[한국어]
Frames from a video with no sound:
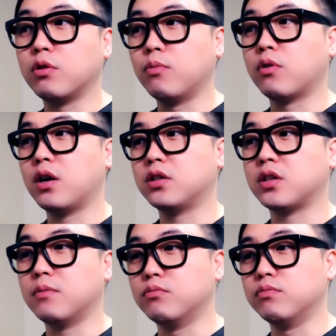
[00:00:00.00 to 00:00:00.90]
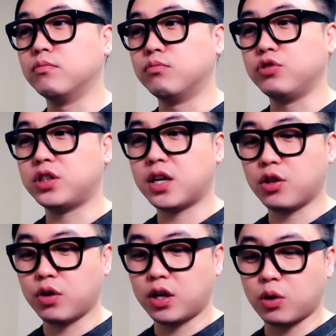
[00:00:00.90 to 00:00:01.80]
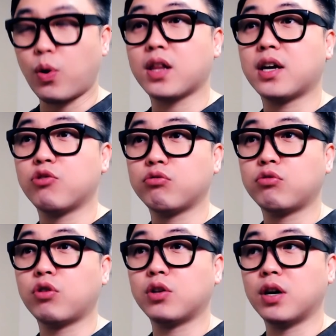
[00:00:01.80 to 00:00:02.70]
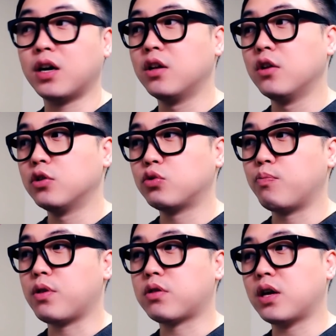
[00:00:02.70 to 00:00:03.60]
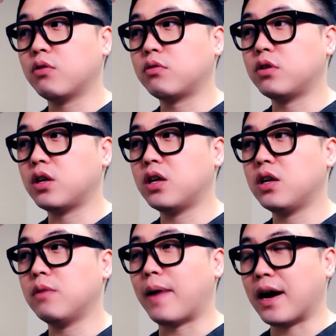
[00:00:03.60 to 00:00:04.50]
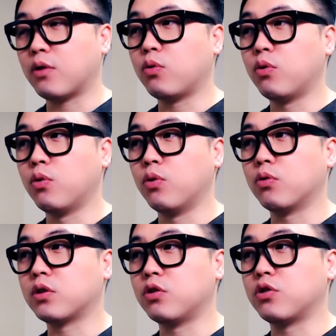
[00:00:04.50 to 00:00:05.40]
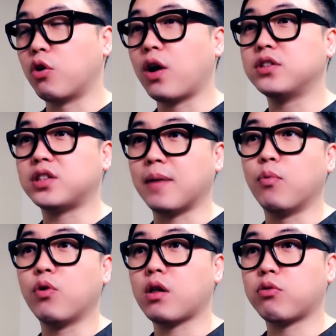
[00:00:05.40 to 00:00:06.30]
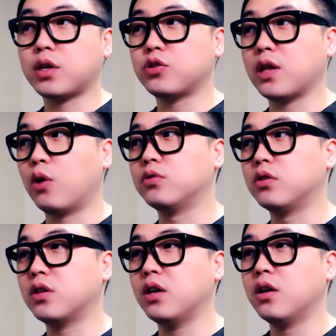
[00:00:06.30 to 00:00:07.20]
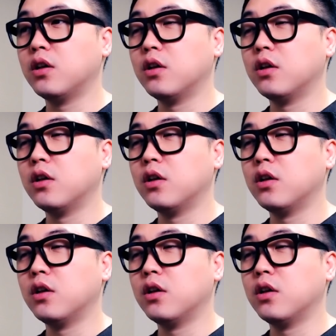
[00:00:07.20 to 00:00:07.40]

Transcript: 뭔가 이제 문신이라던가 이제 화상 형태라던가좀 비슷한 것들이 많고 그런 여러 가지 제보가 쏟아져 나오는데